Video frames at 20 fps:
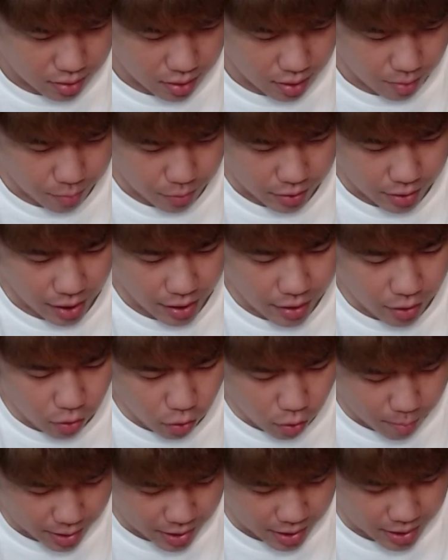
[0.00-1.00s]
でも、大
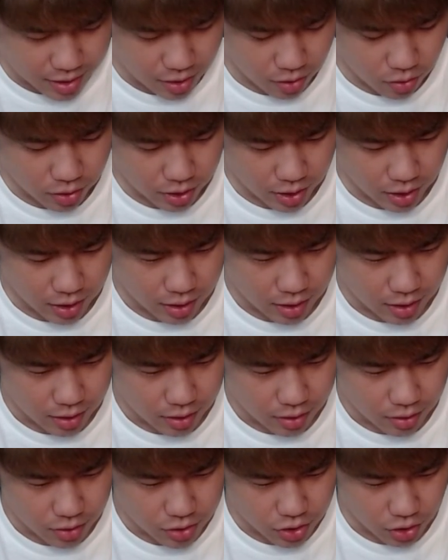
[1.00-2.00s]
砲まで行っちゃう、ここに。
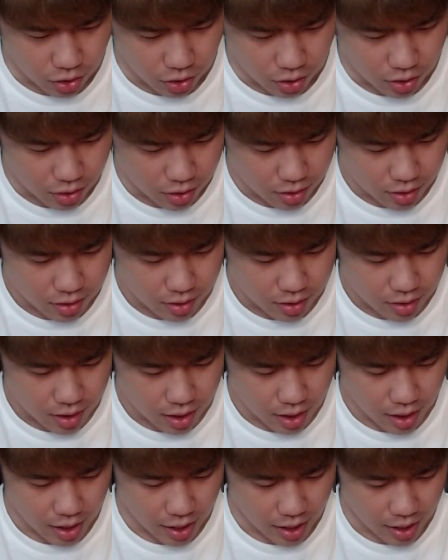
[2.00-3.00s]
よいしょ。
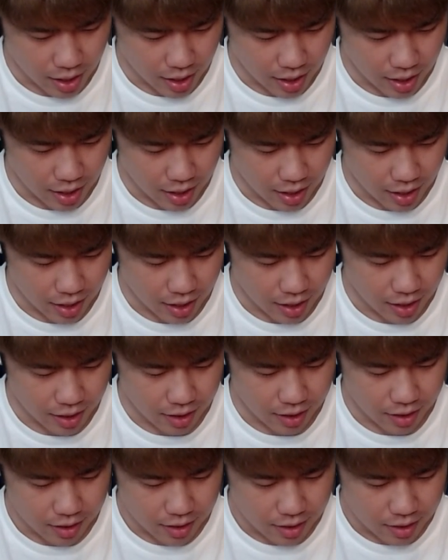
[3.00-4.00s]
はい。
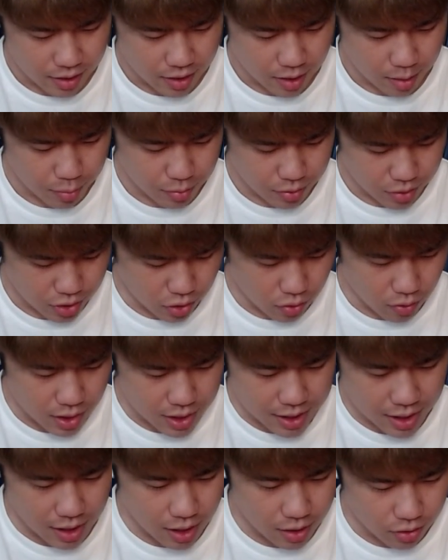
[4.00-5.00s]
で、ぶち壊
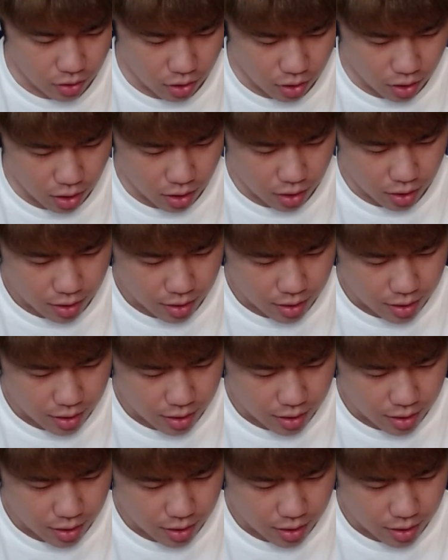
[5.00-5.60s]
しからの、